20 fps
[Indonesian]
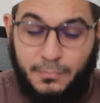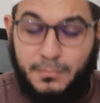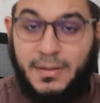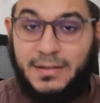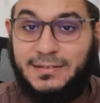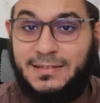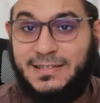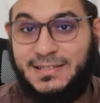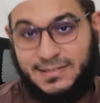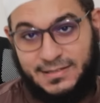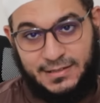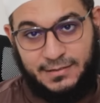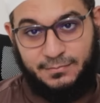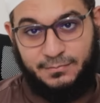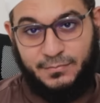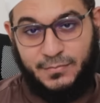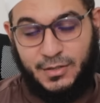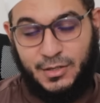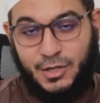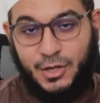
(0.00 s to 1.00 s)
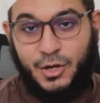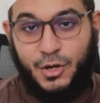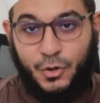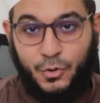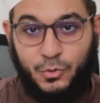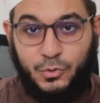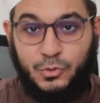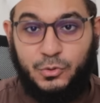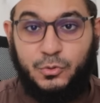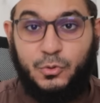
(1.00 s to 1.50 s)
umat Islam
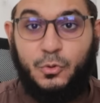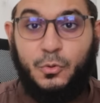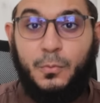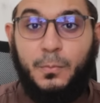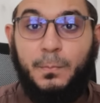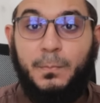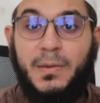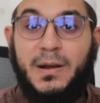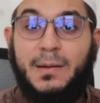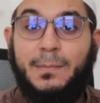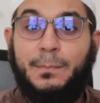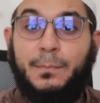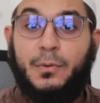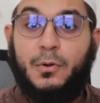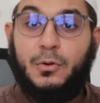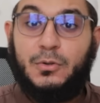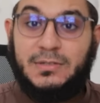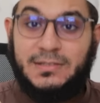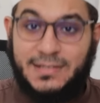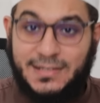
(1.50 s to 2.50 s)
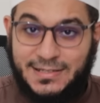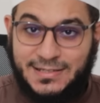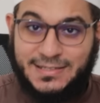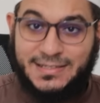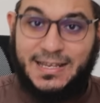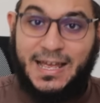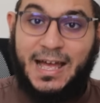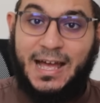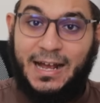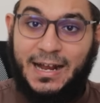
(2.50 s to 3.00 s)
untuk
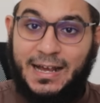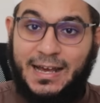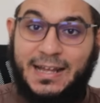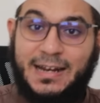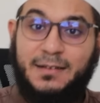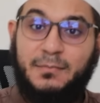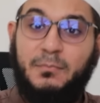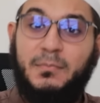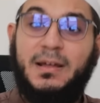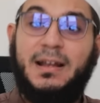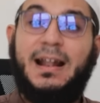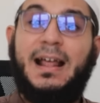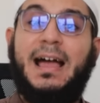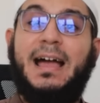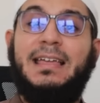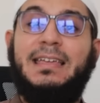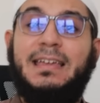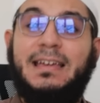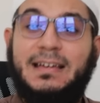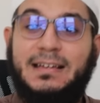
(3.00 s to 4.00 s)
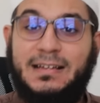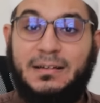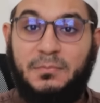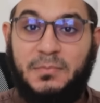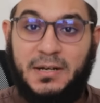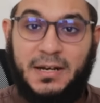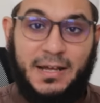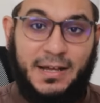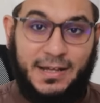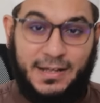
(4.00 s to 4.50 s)
berproses agar meraih
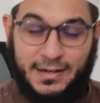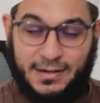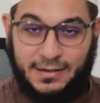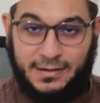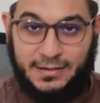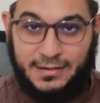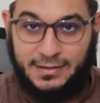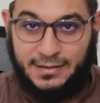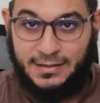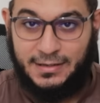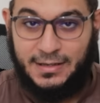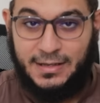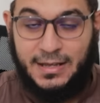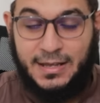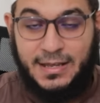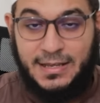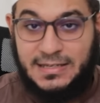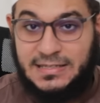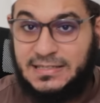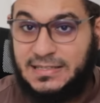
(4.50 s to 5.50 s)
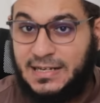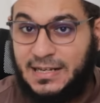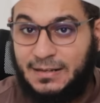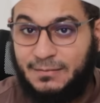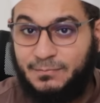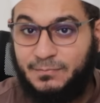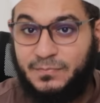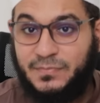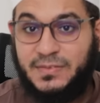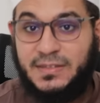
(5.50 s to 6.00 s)
kemenangan.
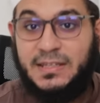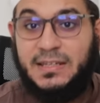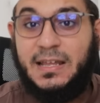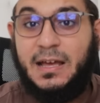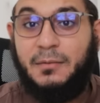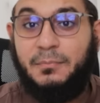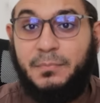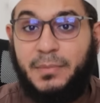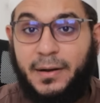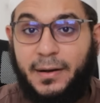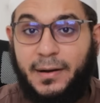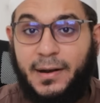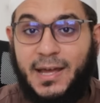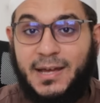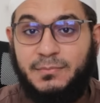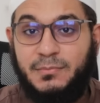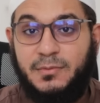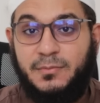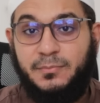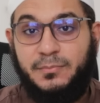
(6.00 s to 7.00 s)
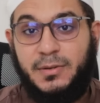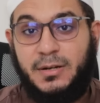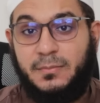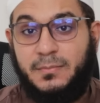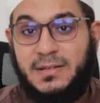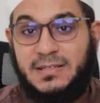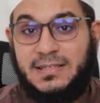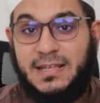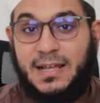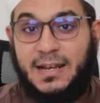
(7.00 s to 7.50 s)
Islam tidak pernah
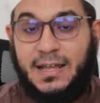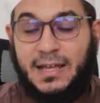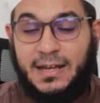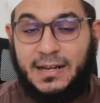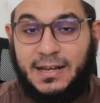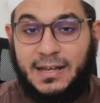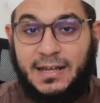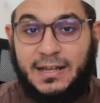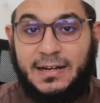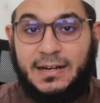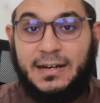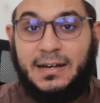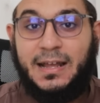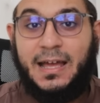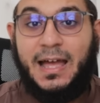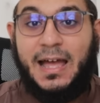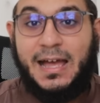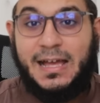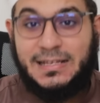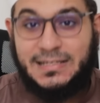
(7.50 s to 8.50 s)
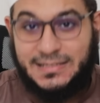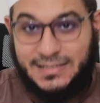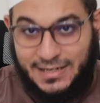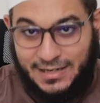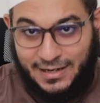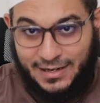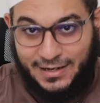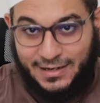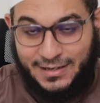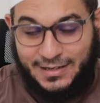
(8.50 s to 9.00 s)
mempermasalahkan
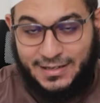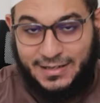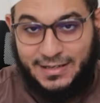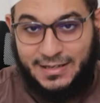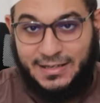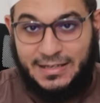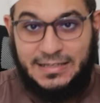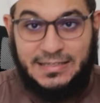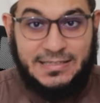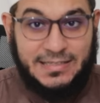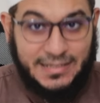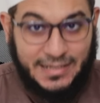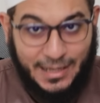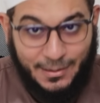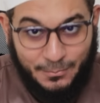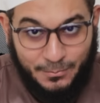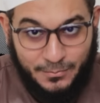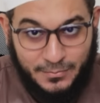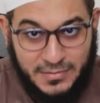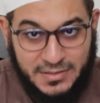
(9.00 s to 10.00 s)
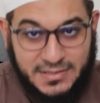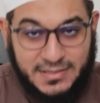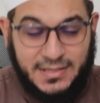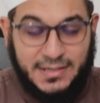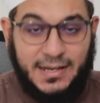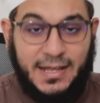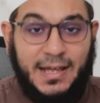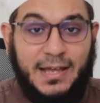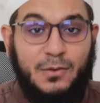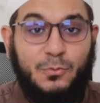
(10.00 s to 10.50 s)
hasil. Islam
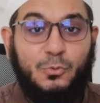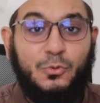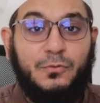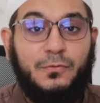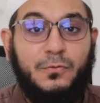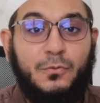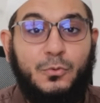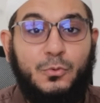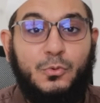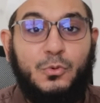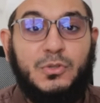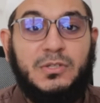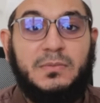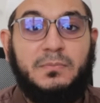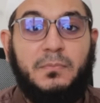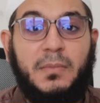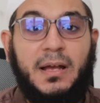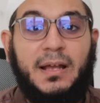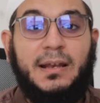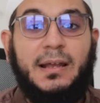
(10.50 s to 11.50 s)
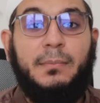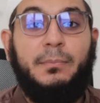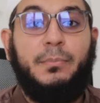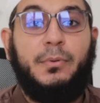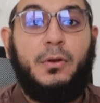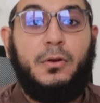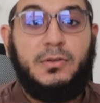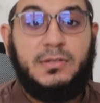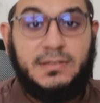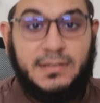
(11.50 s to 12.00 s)
selalu fokus pada
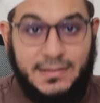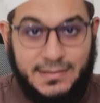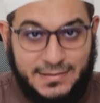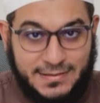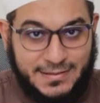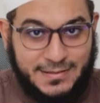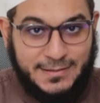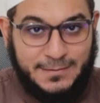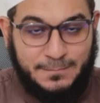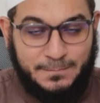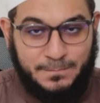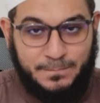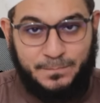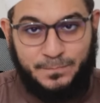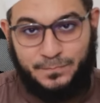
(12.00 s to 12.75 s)
proses.